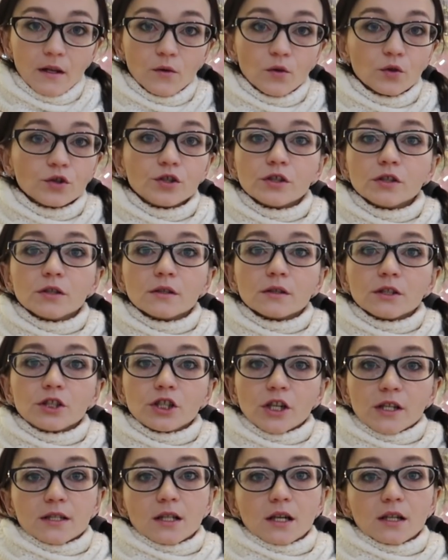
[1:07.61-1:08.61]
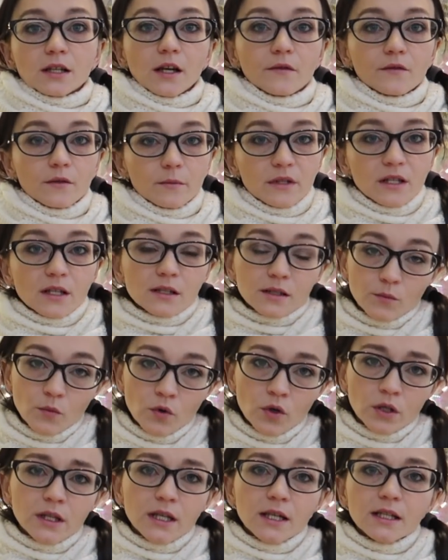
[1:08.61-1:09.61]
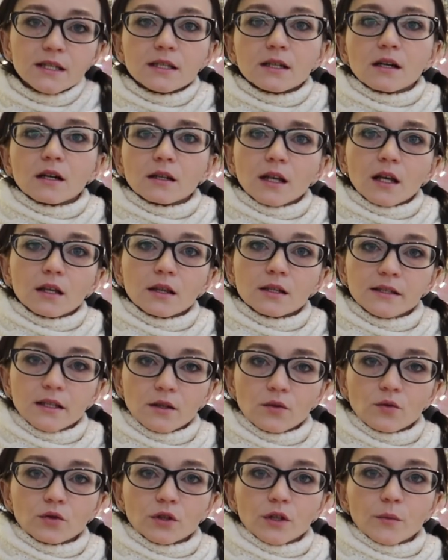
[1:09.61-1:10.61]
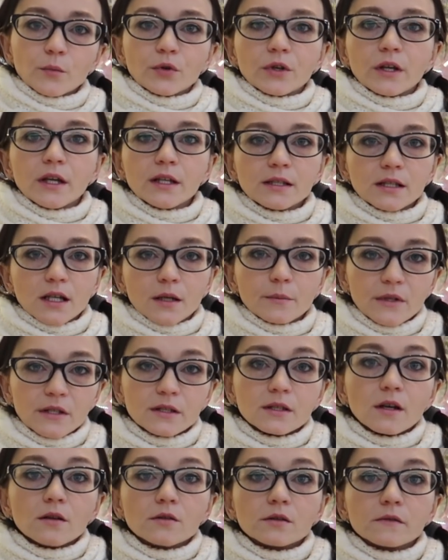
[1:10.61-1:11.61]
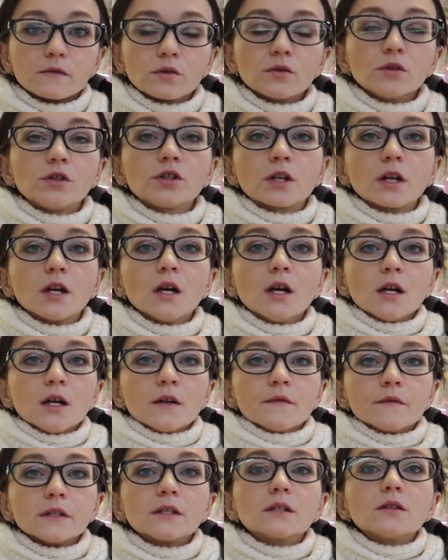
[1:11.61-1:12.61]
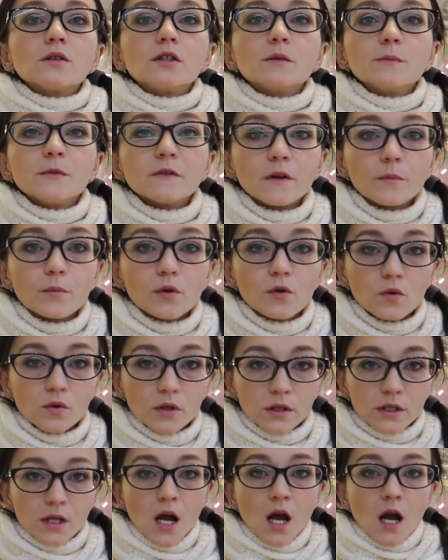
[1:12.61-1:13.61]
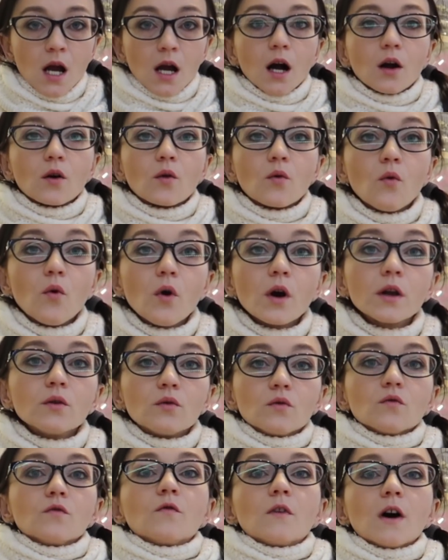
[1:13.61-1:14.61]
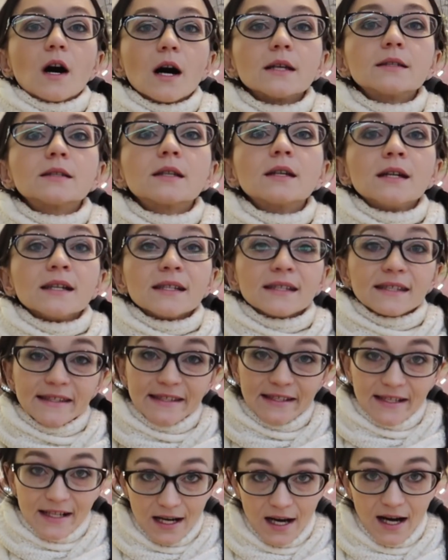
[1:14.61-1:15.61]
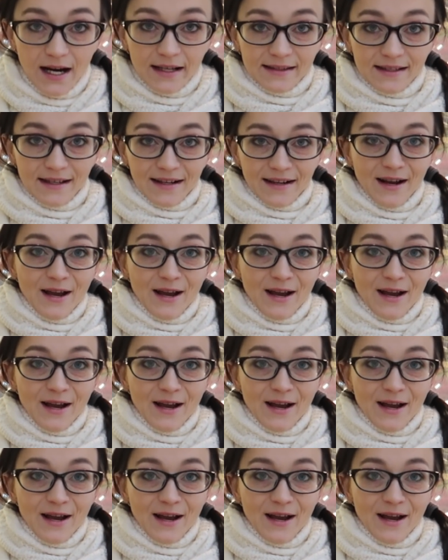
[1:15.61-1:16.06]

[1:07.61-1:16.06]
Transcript: Очень часто, когда вы меня смотрите, когда я делаю какой-то букетик, обрезаю цветочки, вы задаете мне вопрос, какой у вас секатор.